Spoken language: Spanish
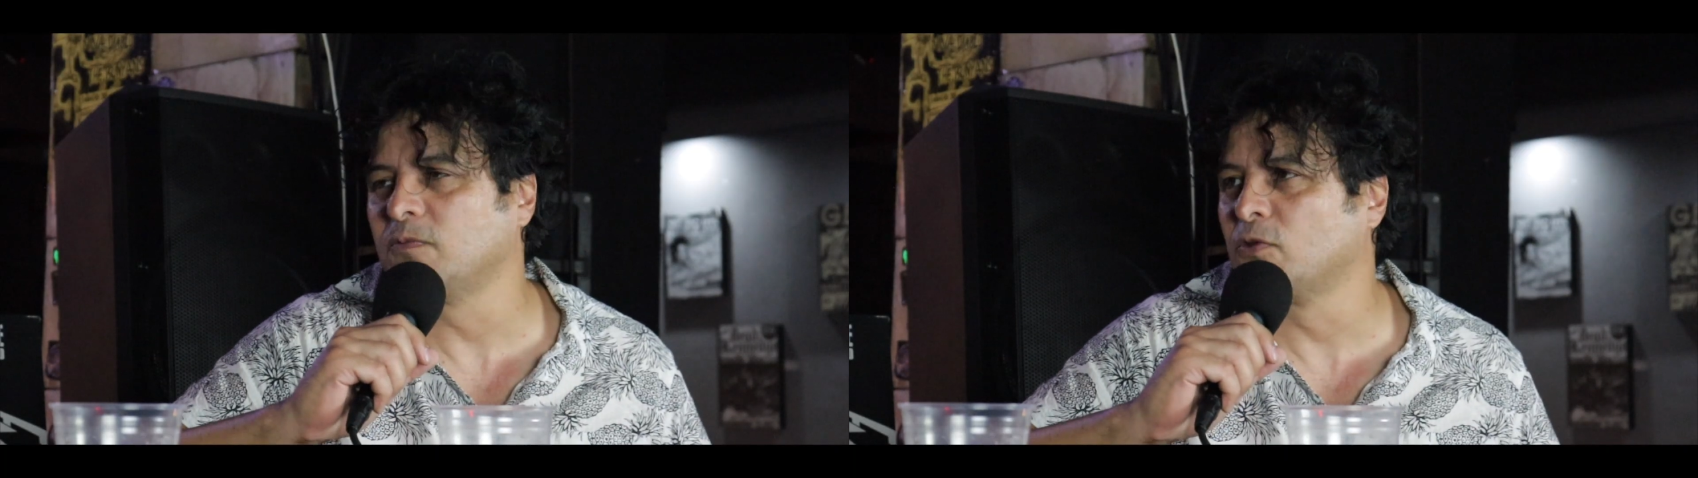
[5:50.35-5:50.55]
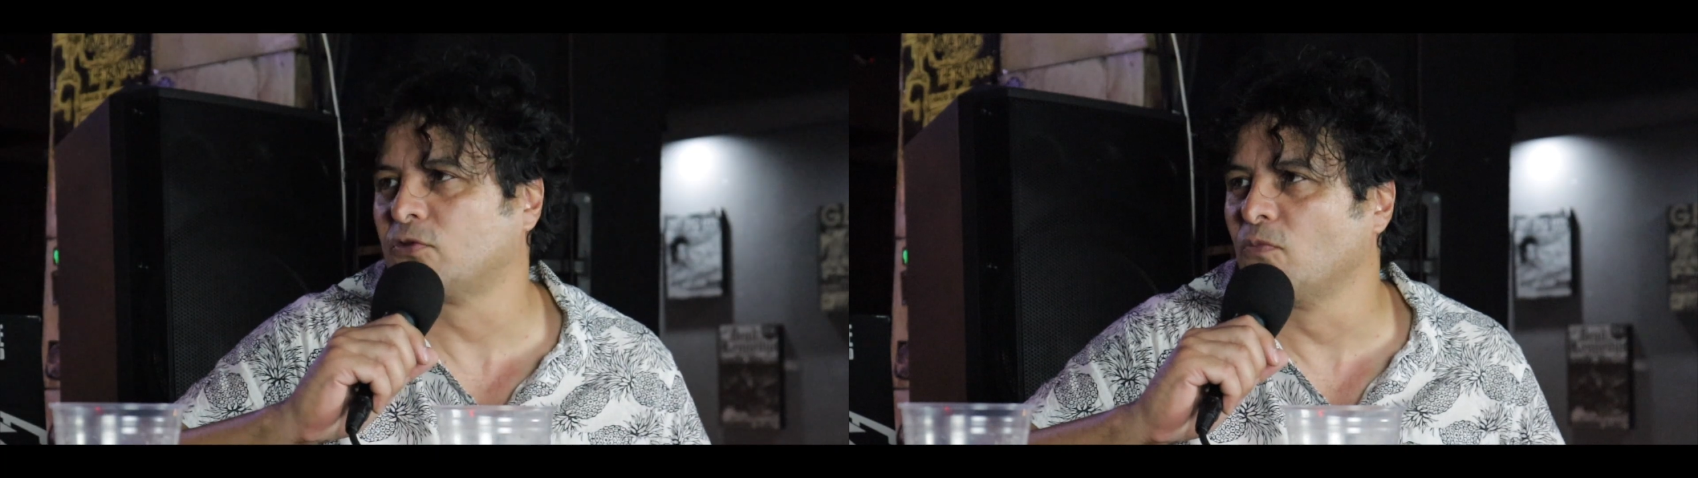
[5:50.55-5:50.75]

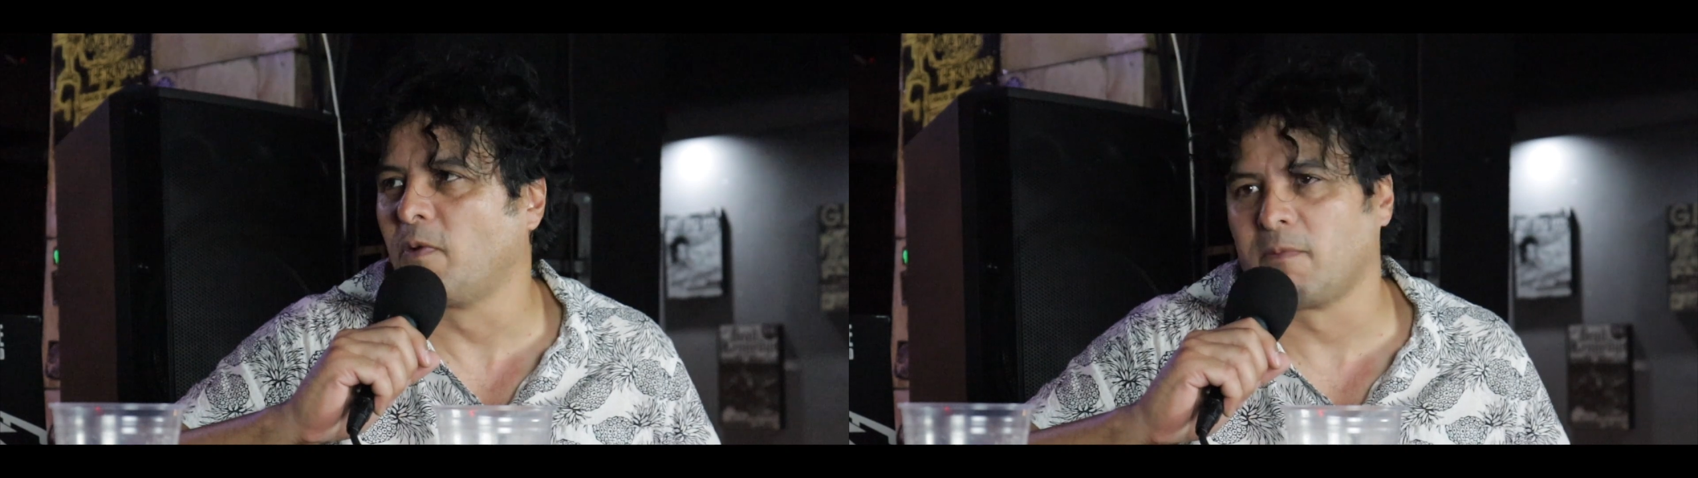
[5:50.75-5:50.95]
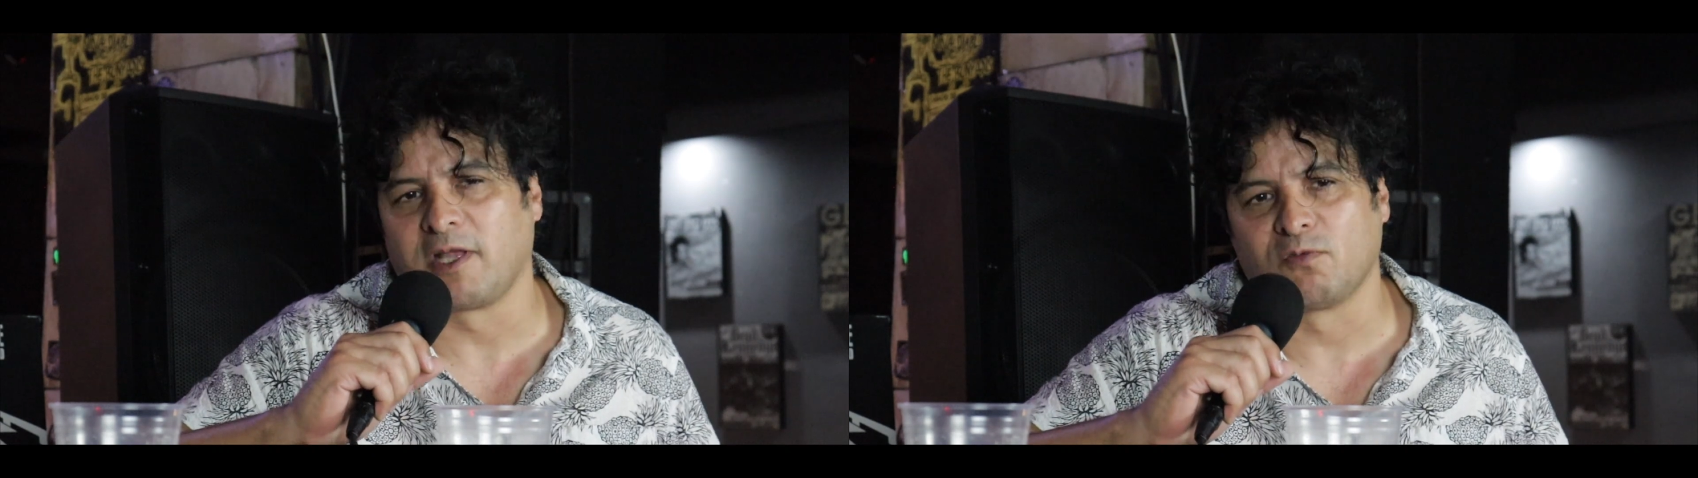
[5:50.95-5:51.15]
pues
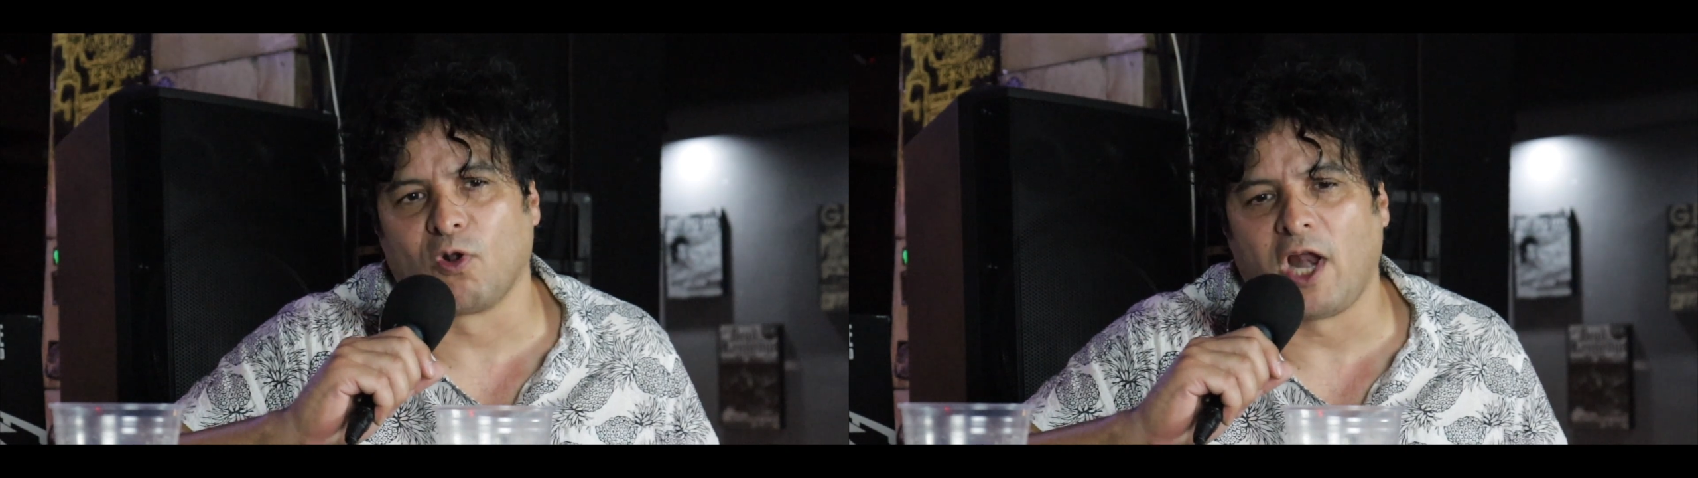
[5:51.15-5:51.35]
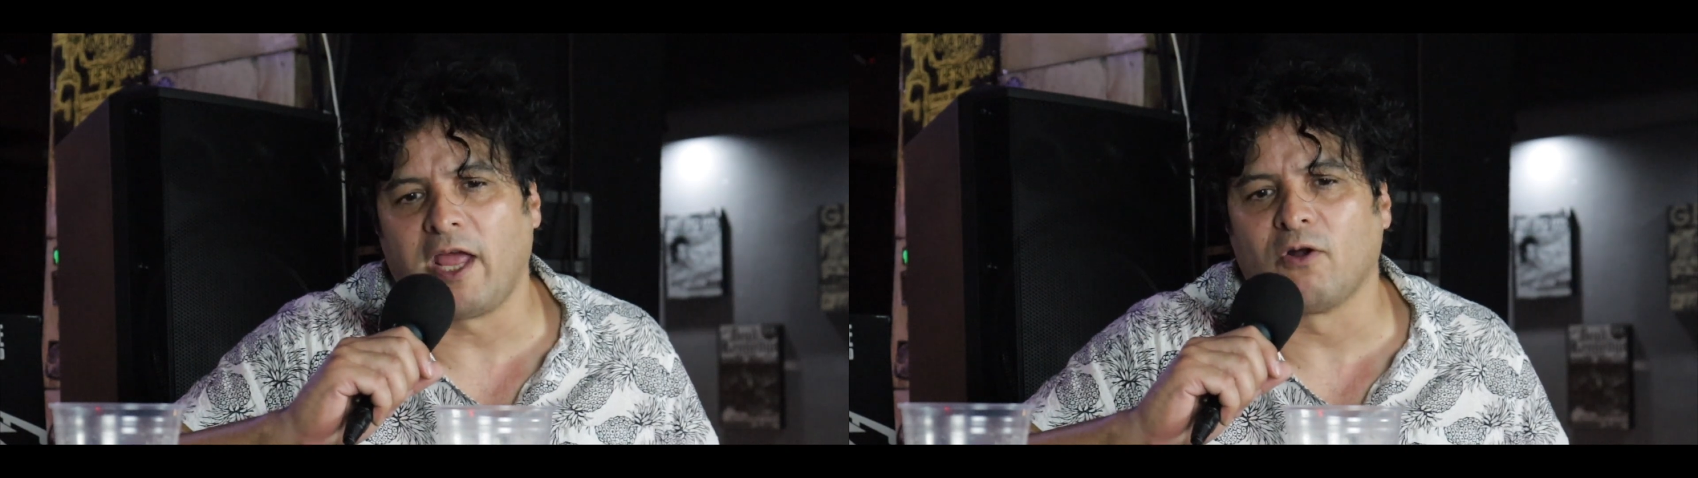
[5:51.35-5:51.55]
súper
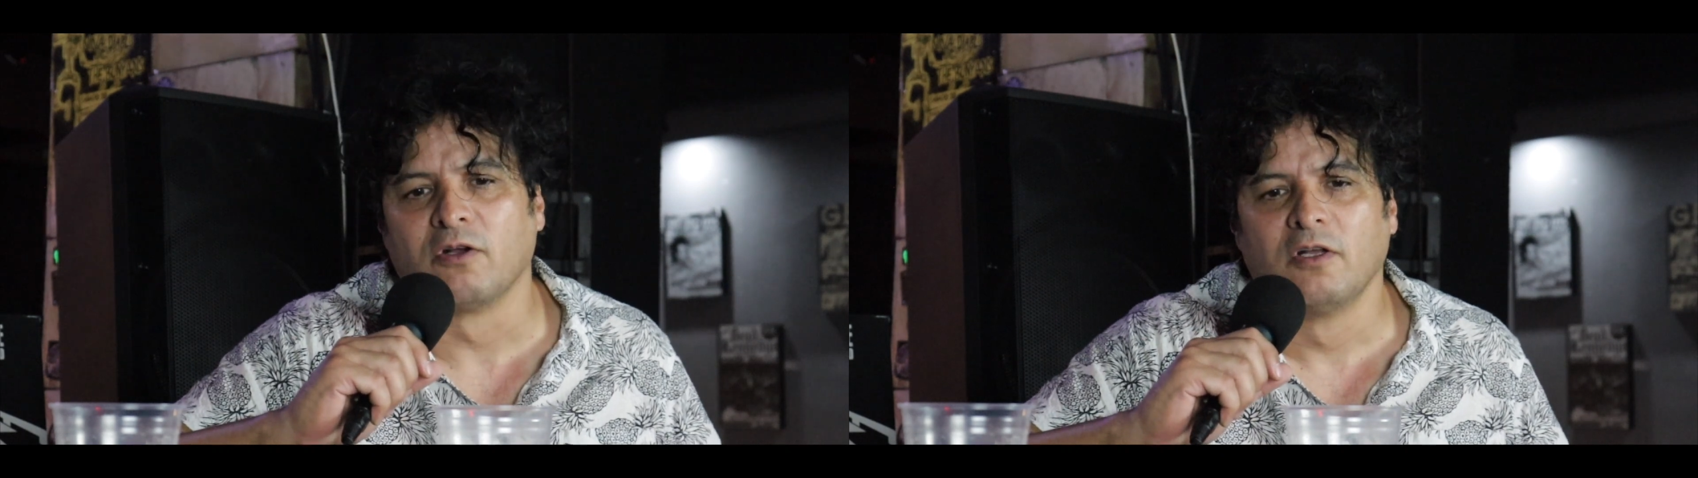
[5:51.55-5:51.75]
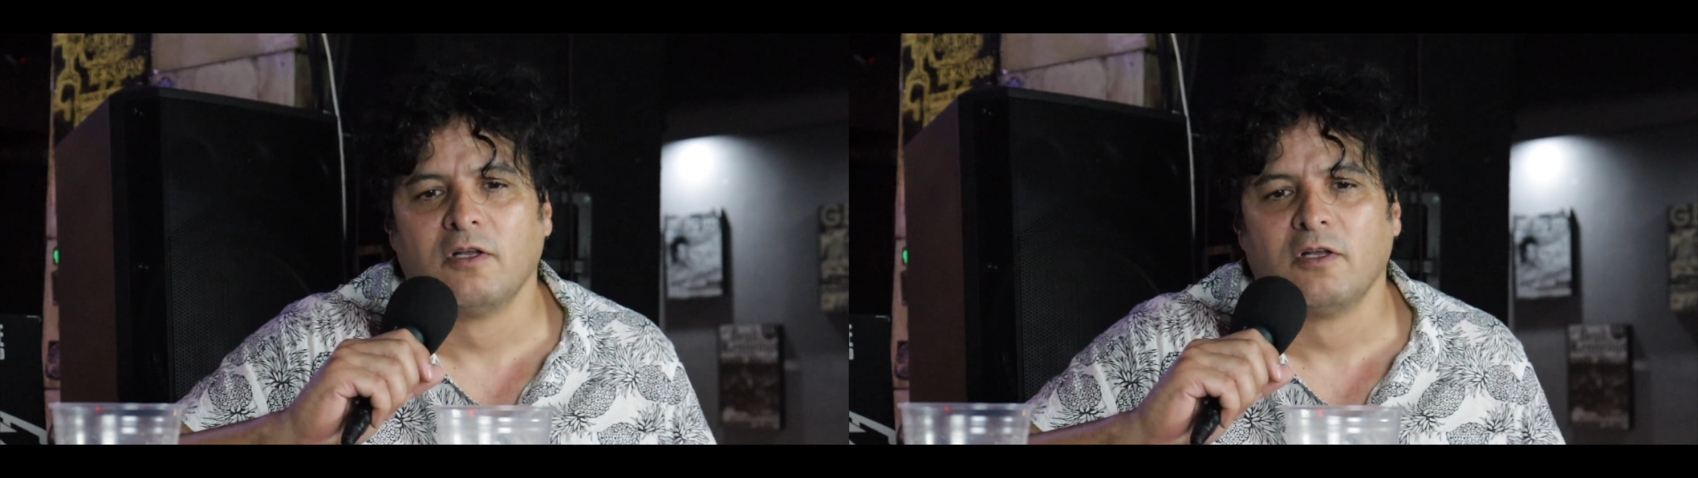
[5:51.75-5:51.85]
beisbolero,